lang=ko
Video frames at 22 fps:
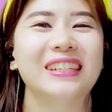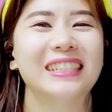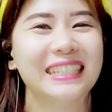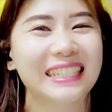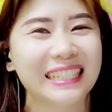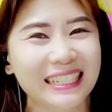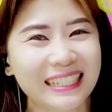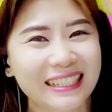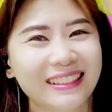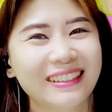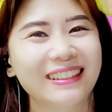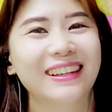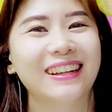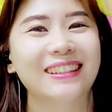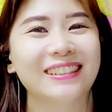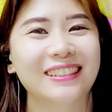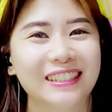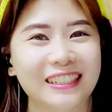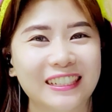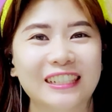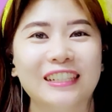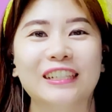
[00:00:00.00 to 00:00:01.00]

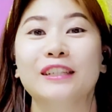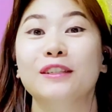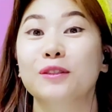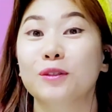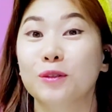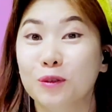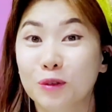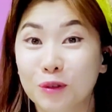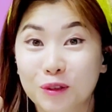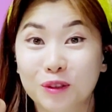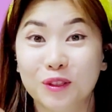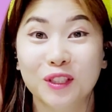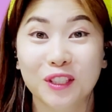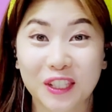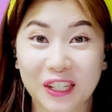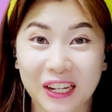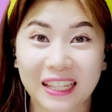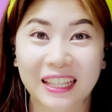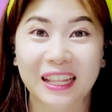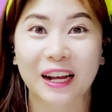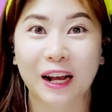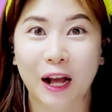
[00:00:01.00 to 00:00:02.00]
신나는
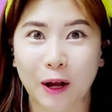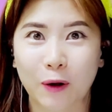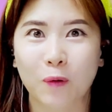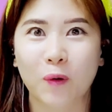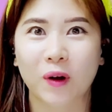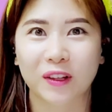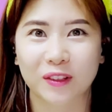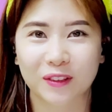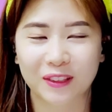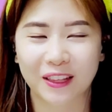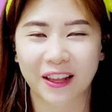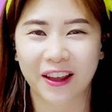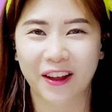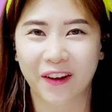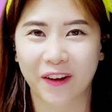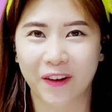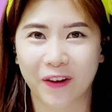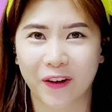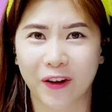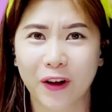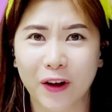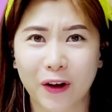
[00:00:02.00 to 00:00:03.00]
뉴스를 하나 갖고
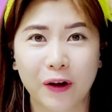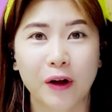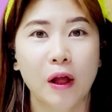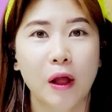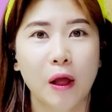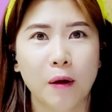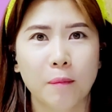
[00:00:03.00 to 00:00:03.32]
왔어요.